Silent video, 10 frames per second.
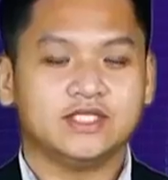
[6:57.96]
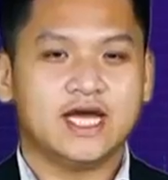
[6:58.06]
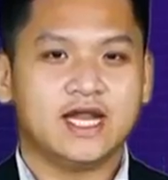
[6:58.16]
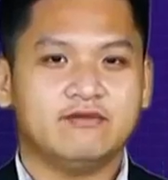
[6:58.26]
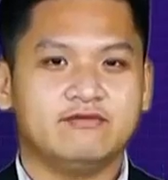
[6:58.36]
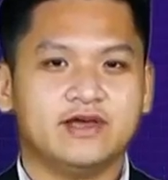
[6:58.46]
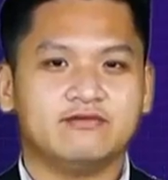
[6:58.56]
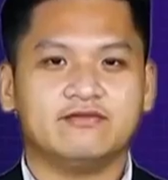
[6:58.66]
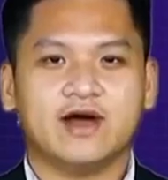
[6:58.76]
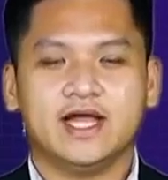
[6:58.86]
sẽ là
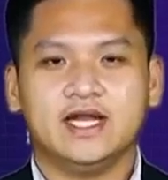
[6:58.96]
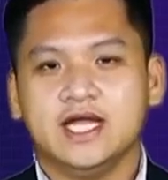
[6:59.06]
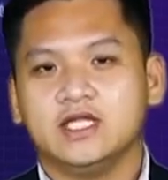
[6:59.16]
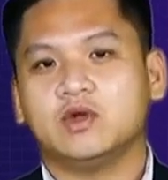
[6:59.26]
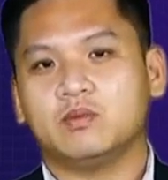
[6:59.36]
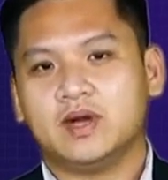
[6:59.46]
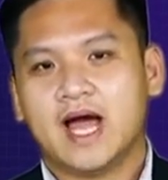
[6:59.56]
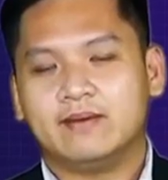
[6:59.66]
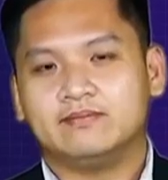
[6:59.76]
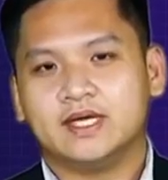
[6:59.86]
việc phải liên tục
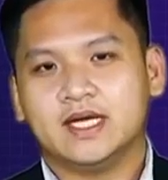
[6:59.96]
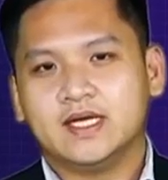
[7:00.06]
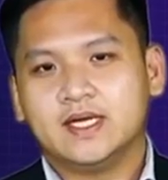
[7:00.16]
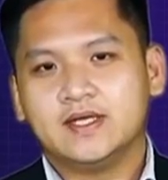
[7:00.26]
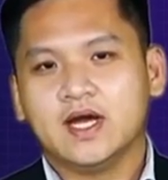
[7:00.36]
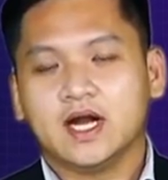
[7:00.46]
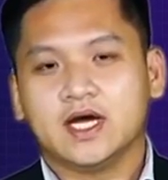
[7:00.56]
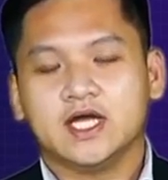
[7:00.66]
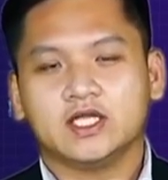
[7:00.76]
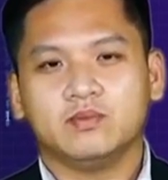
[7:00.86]
làm nhất là
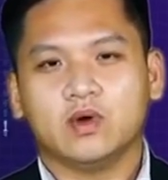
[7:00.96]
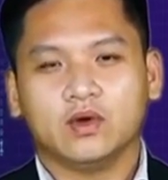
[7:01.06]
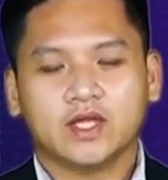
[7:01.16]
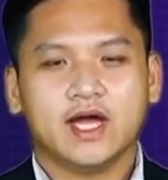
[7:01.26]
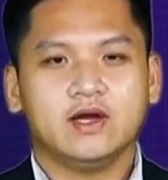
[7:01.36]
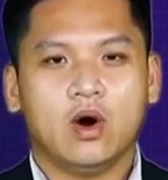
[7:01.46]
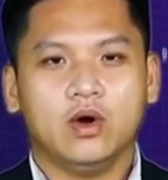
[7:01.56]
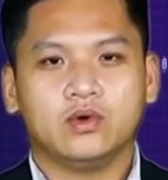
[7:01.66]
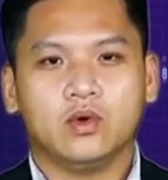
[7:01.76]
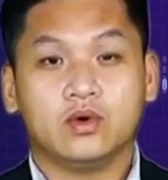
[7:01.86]
khi tốc độ thay
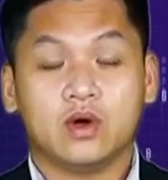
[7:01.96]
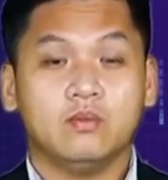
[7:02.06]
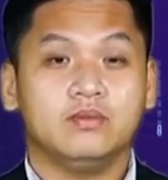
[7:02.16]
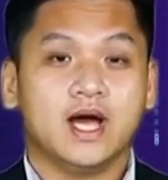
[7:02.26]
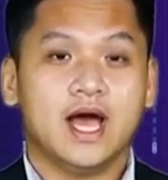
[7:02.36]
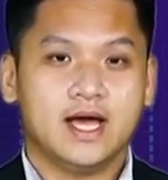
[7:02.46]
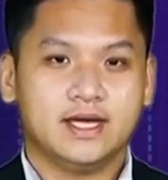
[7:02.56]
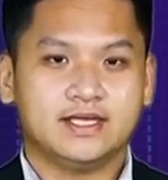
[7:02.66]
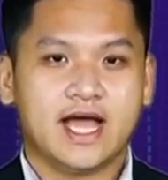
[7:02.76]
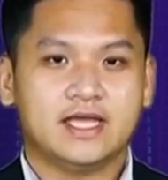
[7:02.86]
đổi của công nghệ
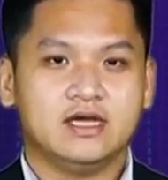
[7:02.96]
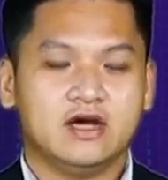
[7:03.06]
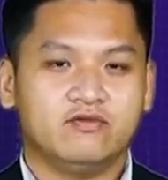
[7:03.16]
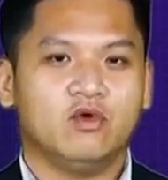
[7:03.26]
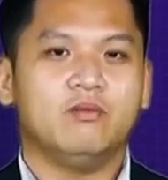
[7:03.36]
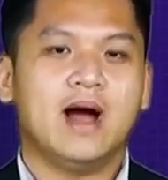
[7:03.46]
đang như là vũ